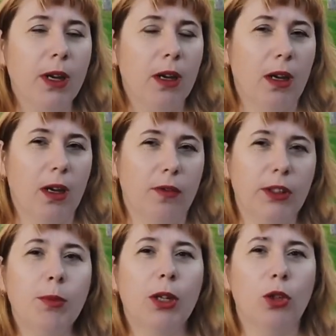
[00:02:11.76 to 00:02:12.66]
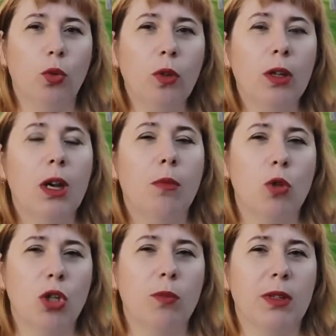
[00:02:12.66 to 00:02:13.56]
А в этом году
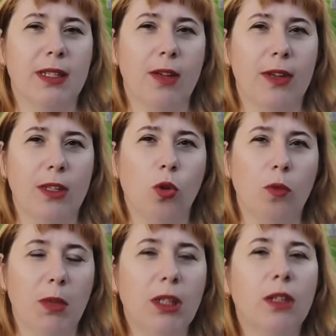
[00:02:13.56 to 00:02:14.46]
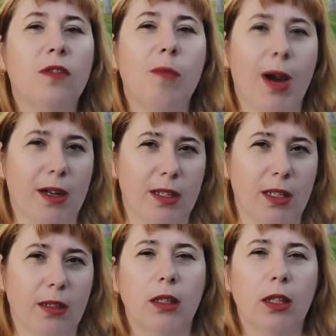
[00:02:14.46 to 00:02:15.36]
можно было сдавать документы в
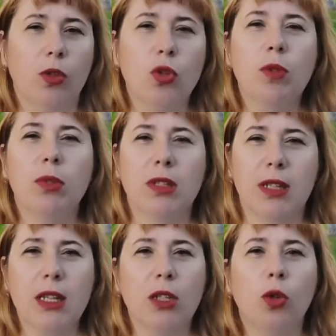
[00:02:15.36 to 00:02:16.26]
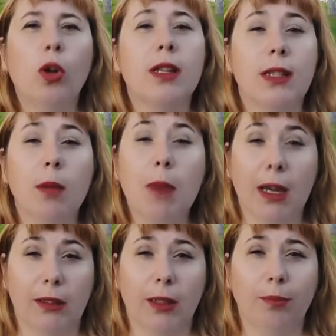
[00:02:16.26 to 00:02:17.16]
марте, и нужно было сдать до конца
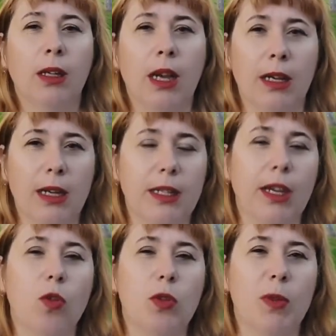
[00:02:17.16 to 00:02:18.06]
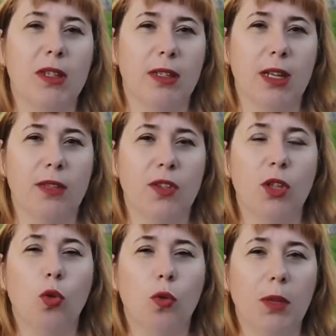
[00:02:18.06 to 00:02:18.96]
марта. Как раз я успела сдать все
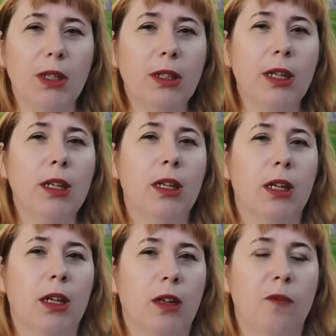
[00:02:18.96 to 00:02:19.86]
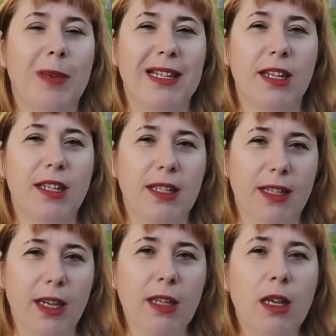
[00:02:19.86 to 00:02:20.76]
документы в последний
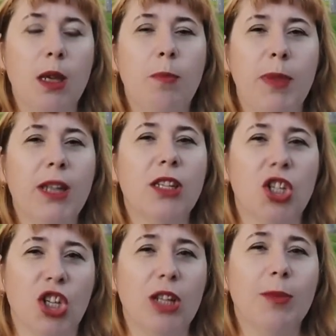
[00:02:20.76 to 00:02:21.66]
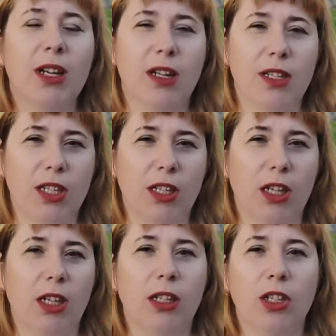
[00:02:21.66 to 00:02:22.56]
день перед началом
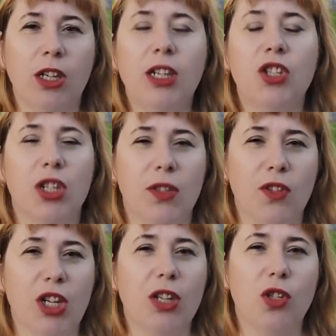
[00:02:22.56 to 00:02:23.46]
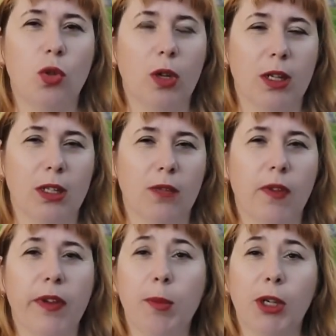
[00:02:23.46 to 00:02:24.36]
карантина или чрезвычайной ситуации,
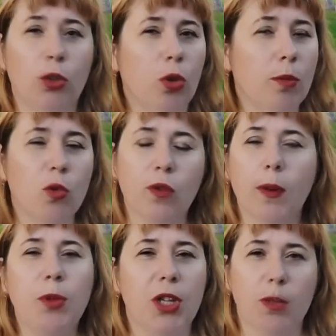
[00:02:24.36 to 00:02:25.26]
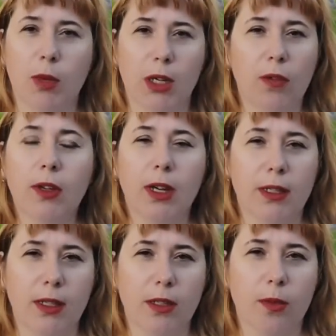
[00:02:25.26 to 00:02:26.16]
во время которой мы уже вообще не могли выходить.